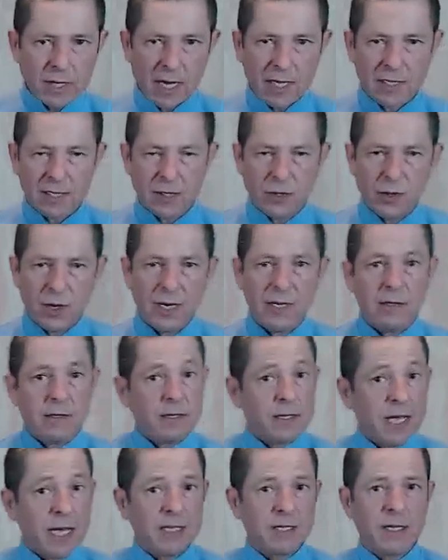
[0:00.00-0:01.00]
Tai Chi
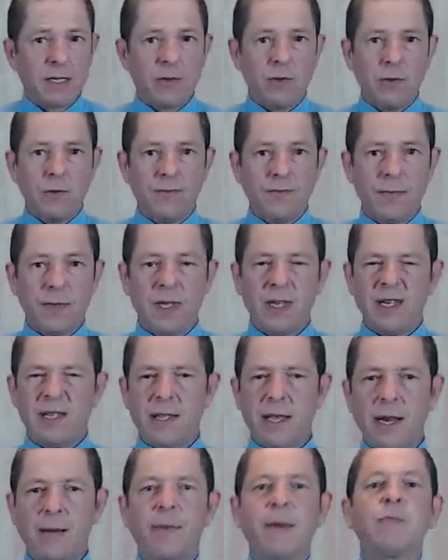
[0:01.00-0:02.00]
Chuan, Tai Chi Kung y
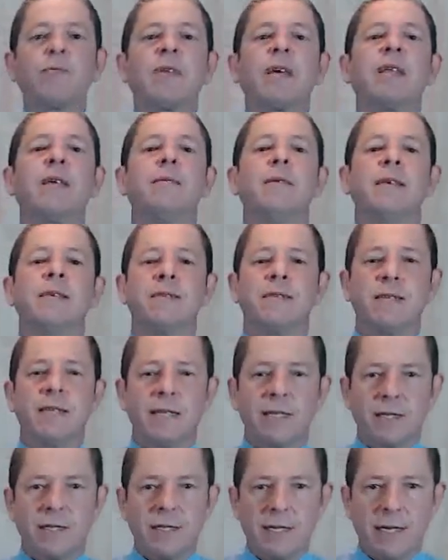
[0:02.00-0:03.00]
terapeuta de
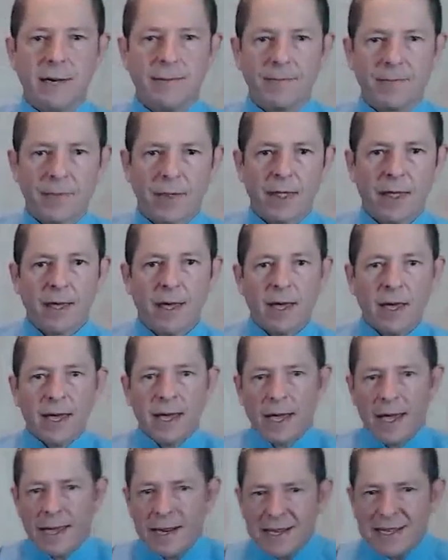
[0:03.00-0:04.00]
medicina china.
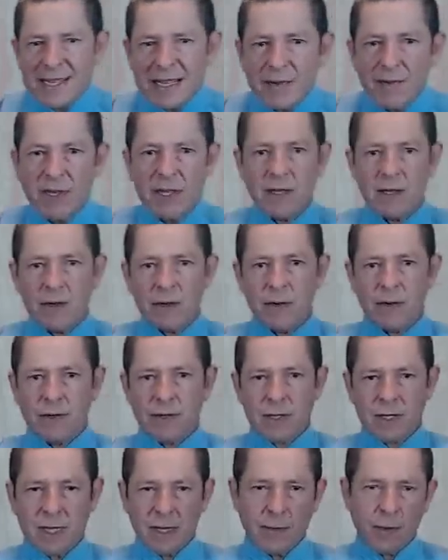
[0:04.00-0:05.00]
En este vídeo
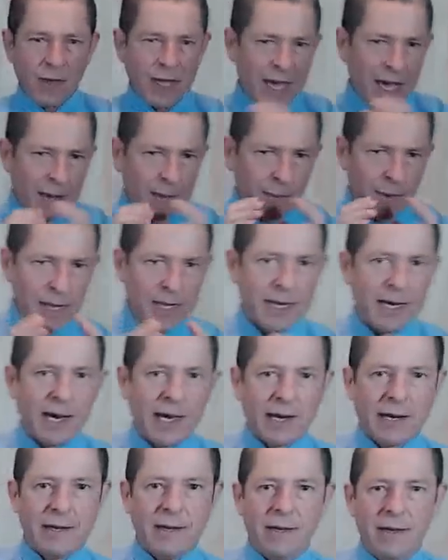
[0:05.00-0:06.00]
te voy a
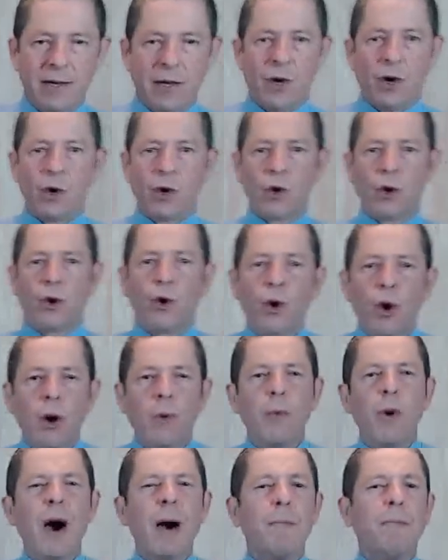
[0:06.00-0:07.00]
explicar
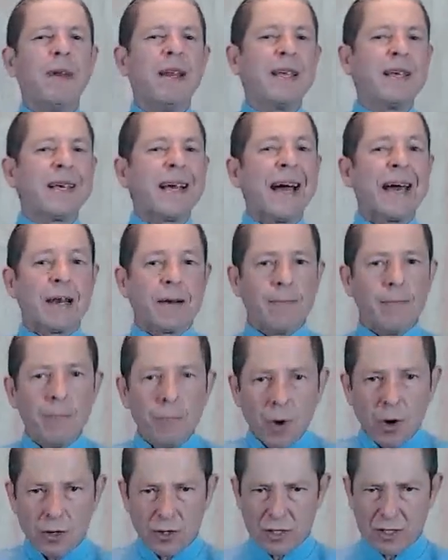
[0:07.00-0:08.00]
cómo aplicar
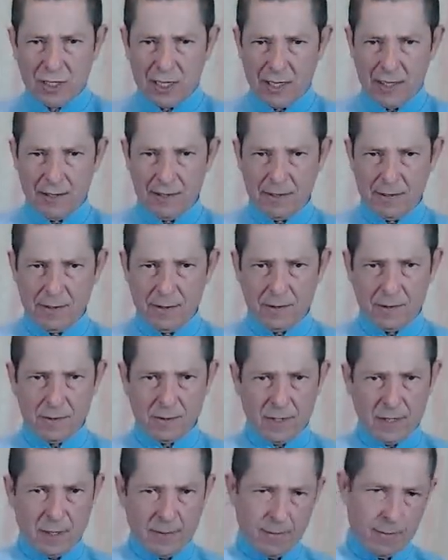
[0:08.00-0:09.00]
moxa,
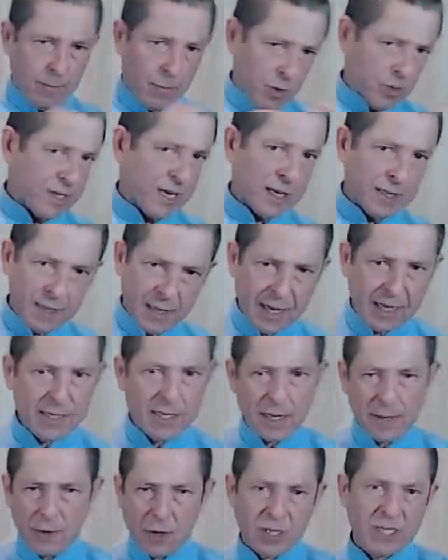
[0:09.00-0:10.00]
moxa
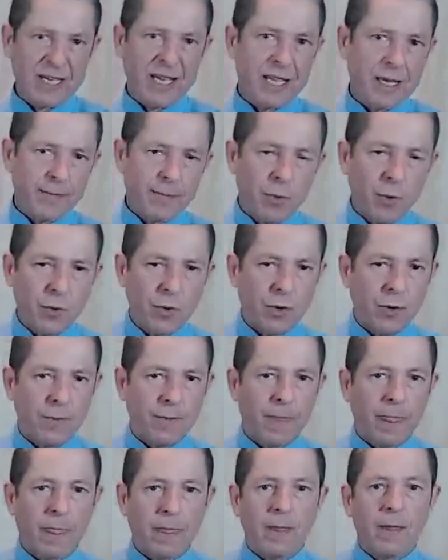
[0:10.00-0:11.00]
indirecta, moxa de puro,
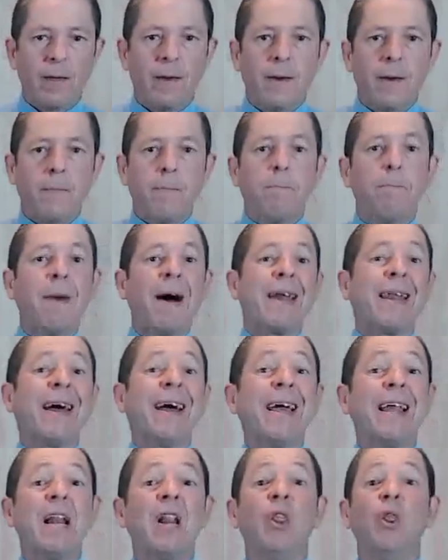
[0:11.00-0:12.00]

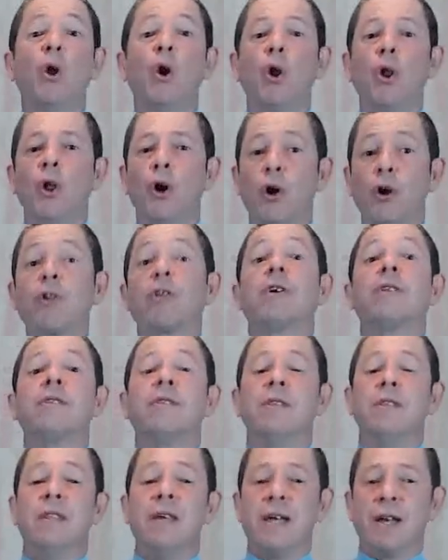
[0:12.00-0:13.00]
para el dolor
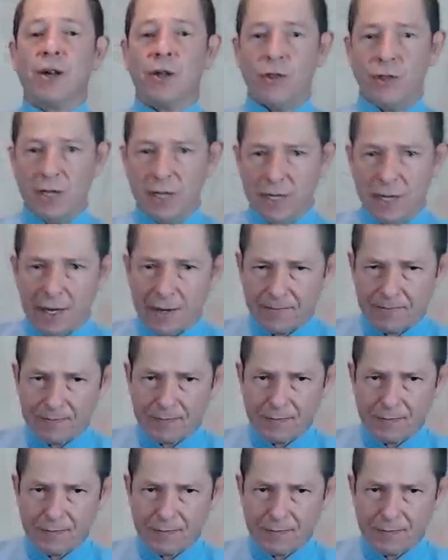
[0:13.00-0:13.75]
de rodilla.